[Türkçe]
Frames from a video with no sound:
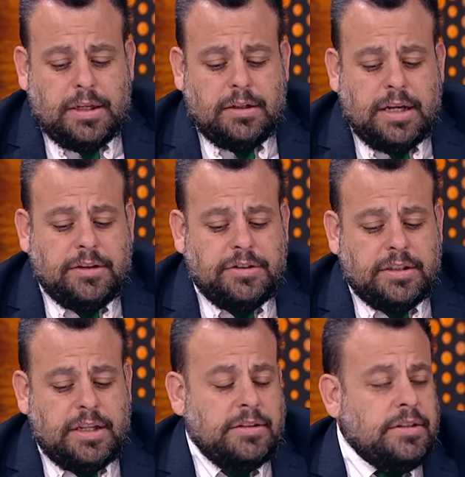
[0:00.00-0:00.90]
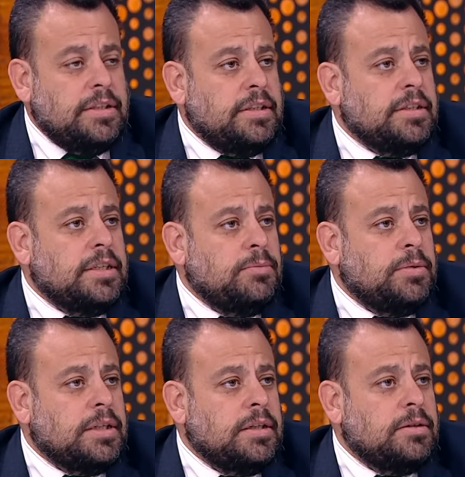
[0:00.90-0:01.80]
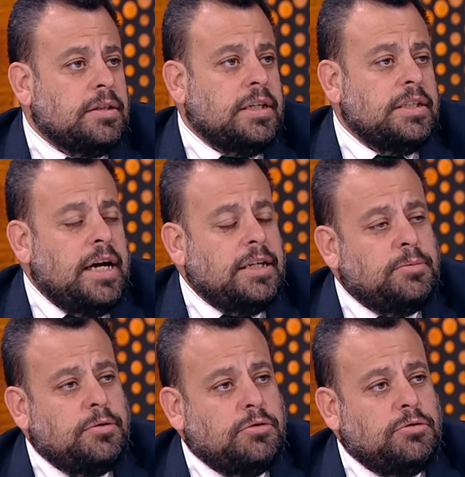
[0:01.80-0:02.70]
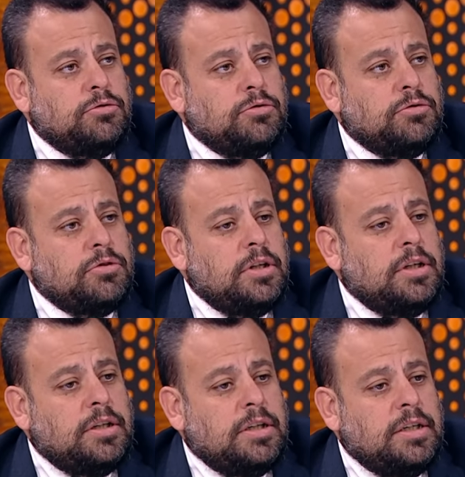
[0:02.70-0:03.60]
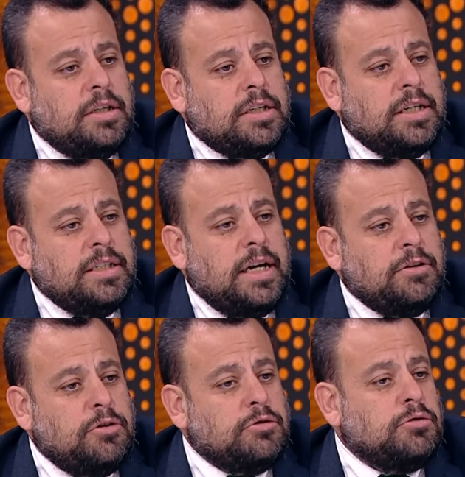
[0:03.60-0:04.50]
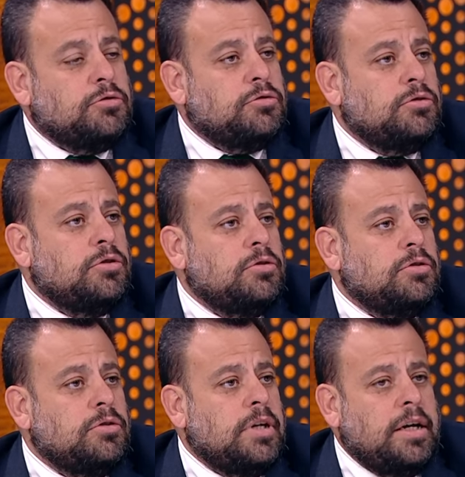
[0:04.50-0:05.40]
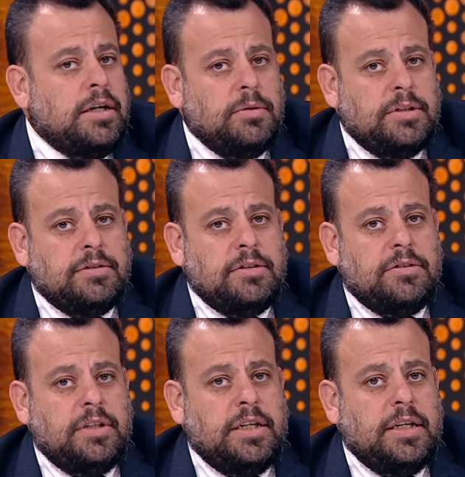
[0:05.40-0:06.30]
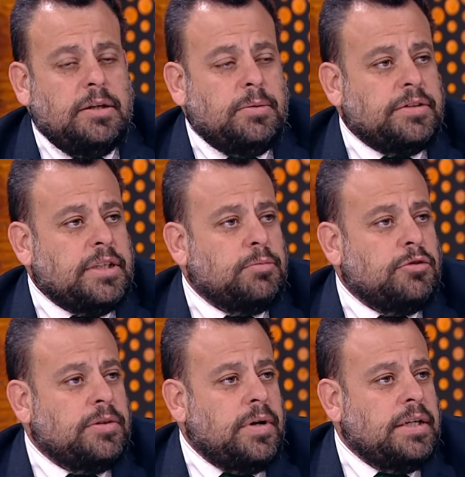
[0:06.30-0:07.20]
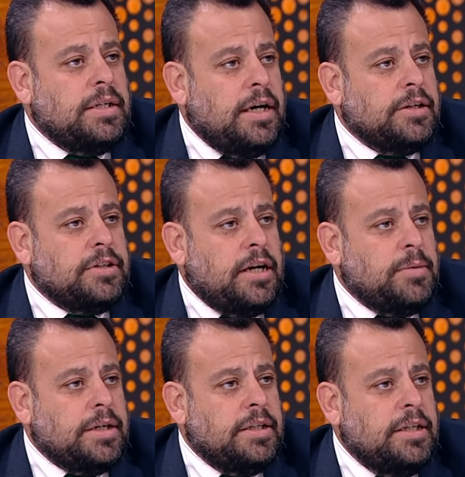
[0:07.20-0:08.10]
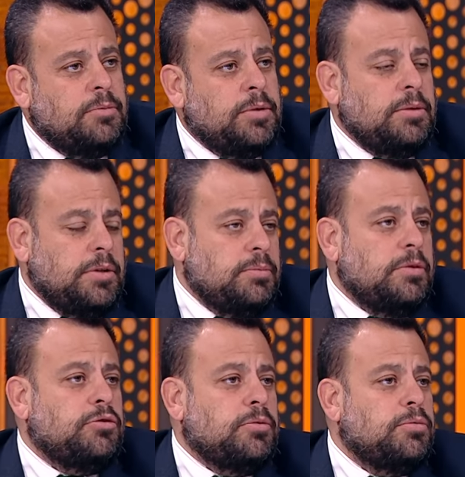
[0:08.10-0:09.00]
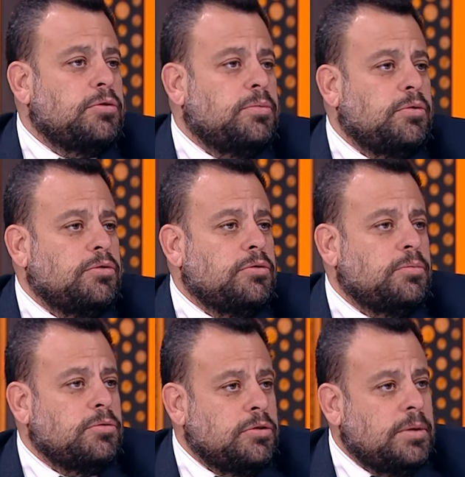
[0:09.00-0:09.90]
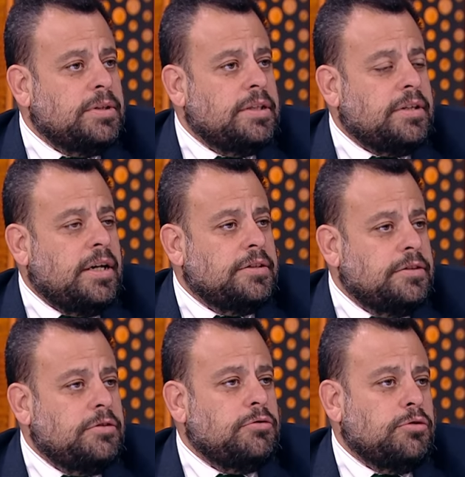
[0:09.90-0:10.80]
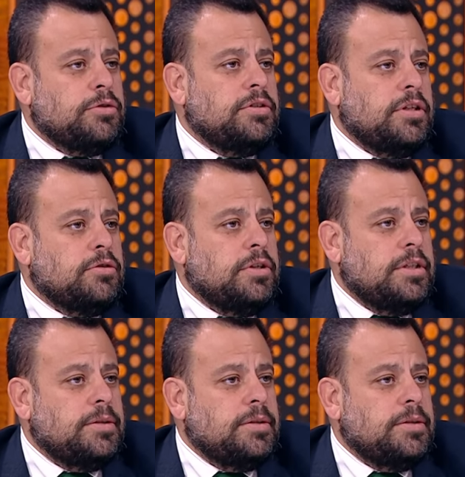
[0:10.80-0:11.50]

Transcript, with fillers: gerçekten senin gibi kariyerli bir oyuncunun e, kariyer öyküsünü izleyicilere, basketbol severlere aktarmak benim adıma çok büyük bir onur. Bunu da bana sağladığın için çok teşekkür ederim.